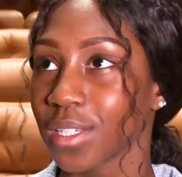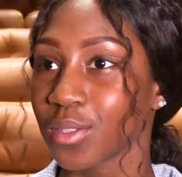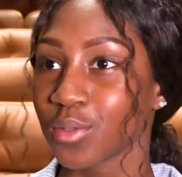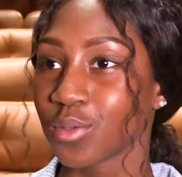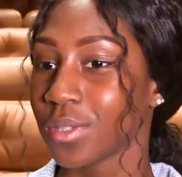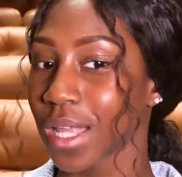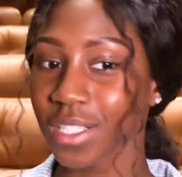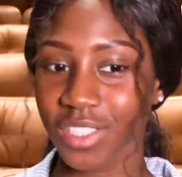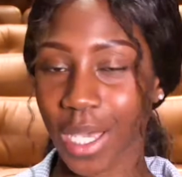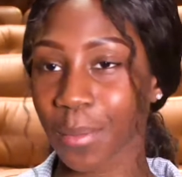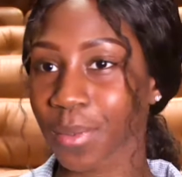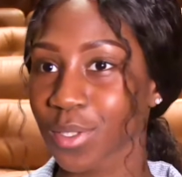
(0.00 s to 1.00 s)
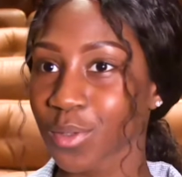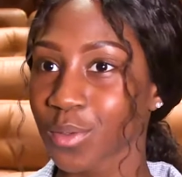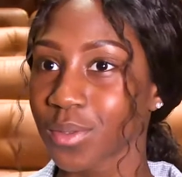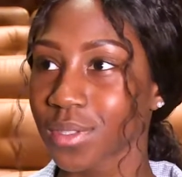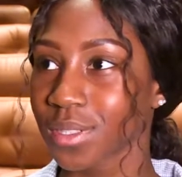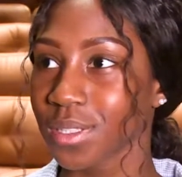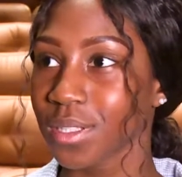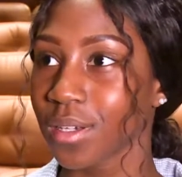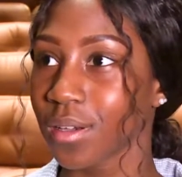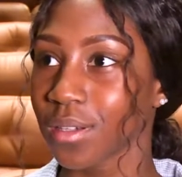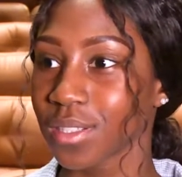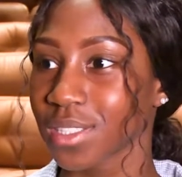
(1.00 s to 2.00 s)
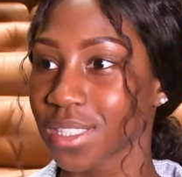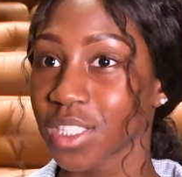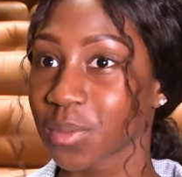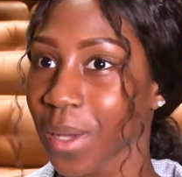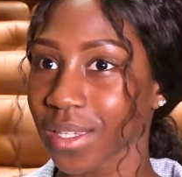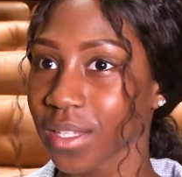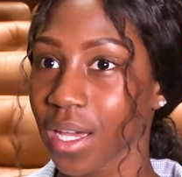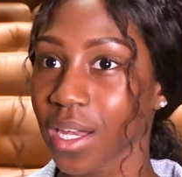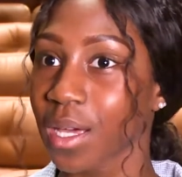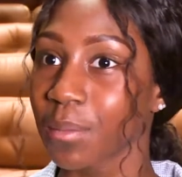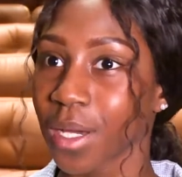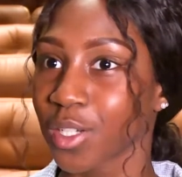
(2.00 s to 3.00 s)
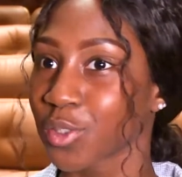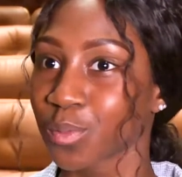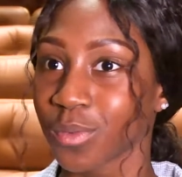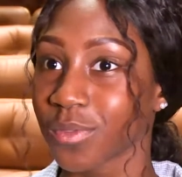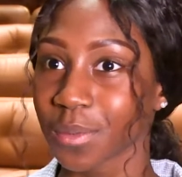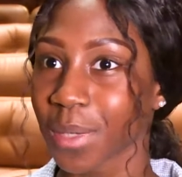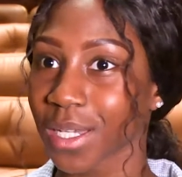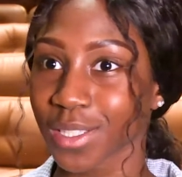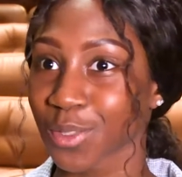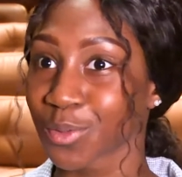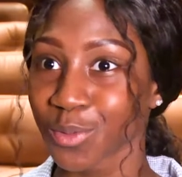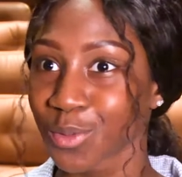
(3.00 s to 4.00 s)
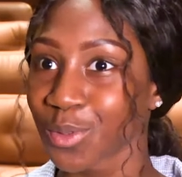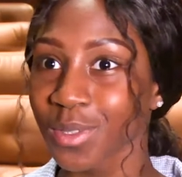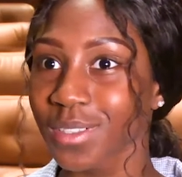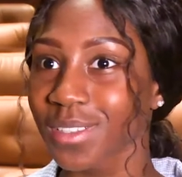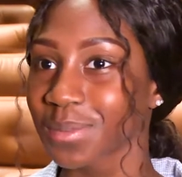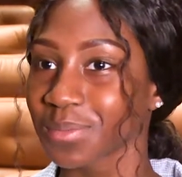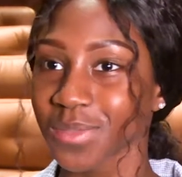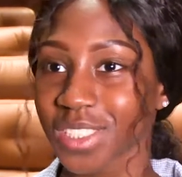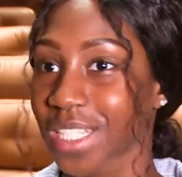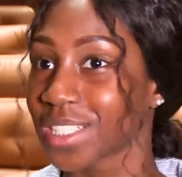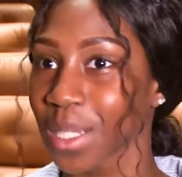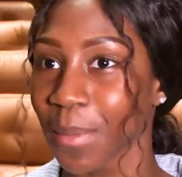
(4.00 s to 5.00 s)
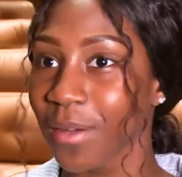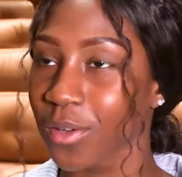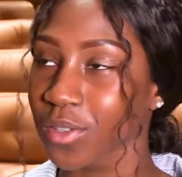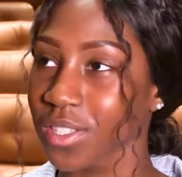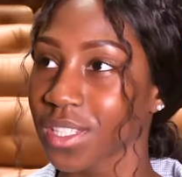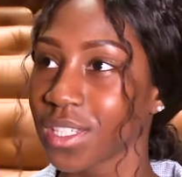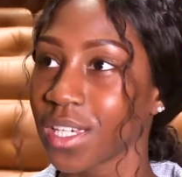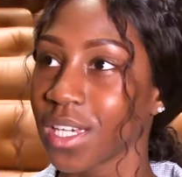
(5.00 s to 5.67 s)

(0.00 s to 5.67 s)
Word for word: Et là, j'ai appris que si, euh, si je m'arrêtais à là, bah, je pouvais m'arrêter tout court. Je n'ai jamais avancé.